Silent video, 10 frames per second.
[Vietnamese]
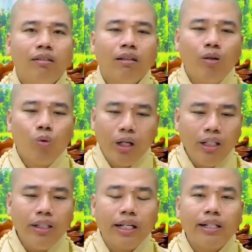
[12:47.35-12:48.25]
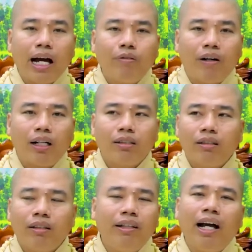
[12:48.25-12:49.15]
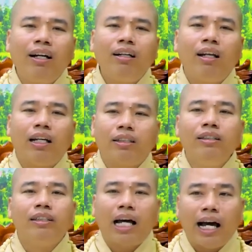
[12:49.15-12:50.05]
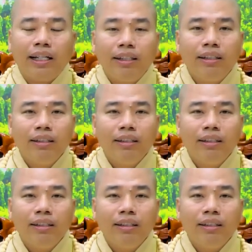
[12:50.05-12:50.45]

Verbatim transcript: Để quỷ diệt đạo Phật vẫn là thừa thải